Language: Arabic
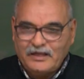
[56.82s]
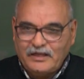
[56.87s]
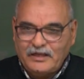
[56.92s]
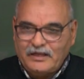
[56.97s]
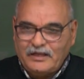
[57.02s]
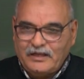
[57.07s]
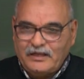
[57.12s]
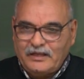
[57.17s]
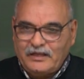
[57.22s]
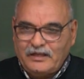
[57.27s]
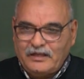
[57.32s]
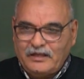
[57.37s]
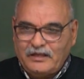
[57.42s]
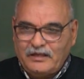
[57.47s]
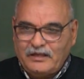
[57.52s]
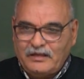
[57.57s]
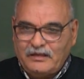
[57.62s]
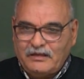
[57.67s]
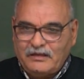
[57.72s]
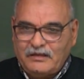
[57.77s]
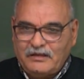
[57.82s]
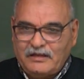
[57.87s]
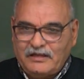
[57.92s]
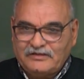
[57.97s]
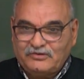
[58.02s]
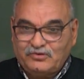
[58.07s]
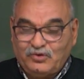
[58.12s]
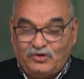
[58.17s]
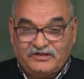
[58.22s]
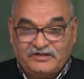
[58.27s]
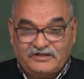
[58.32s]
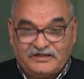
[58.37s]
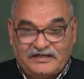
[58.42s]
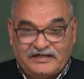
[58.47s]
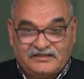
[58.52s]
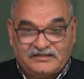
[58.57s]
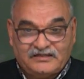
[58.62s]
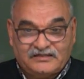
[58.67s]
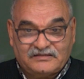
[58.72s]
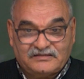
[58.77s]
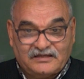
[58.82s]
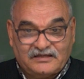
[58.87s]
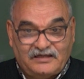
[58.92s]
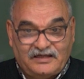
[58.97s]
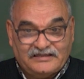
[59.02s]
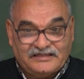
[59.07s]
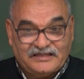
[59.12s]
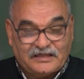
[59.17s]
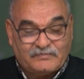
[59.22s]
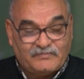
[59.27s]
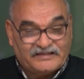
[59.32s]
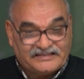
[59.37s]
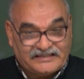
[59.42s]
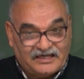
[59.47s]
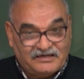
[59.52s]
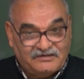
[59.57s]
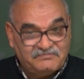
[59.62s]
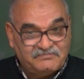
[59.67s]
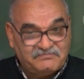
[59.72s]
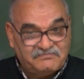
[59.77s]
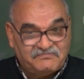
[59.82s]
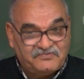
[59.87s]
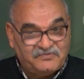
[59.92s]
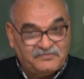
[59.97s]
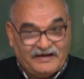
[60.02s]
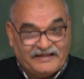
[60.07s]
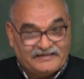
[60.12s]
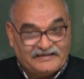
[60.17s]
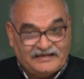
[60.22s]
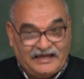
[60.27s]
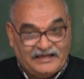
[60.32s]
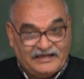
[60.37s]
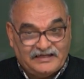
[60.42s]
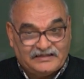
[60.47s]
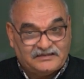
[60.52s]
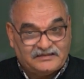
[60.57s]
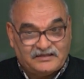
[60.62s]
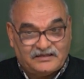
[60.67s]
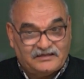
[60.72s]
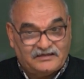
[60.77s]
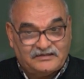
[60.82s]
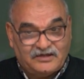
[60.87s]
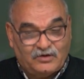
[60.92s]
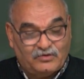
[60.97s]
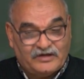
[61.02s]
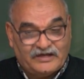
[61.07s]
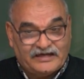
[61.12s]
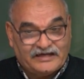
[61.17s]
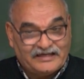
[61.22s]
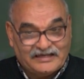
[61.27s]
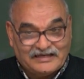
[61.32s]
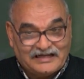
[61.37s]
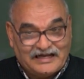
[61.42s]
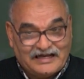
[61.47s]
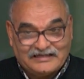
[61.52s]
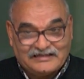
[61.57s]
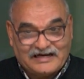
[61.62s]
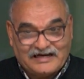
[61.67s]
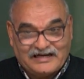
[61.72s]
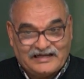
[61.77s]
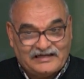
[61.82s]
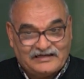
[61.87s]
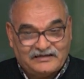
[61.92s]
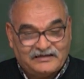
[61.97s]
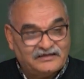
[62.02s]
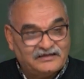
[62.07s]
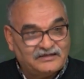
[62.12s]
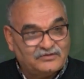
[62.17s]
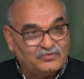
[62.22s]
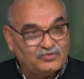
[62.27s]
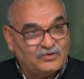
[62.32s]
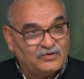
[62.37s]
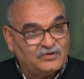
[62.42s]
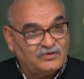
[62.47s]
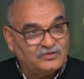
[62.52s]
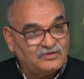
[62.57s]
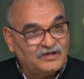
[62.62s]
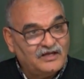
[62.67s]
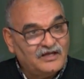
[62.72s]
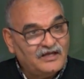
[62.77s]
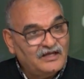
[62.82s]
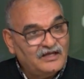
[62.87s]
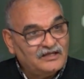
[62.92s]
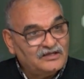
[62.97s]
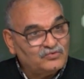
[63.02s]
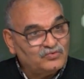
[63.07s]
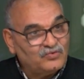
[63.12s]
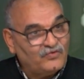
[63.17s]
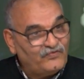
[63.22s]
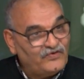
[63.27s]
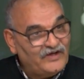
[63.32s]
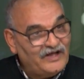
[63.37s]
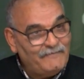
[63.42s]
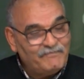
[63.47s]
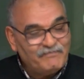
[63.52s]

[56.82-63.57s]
ان تعلن ان عندك مطالب في بعض الحالات الدوله غير قادره ان توفاها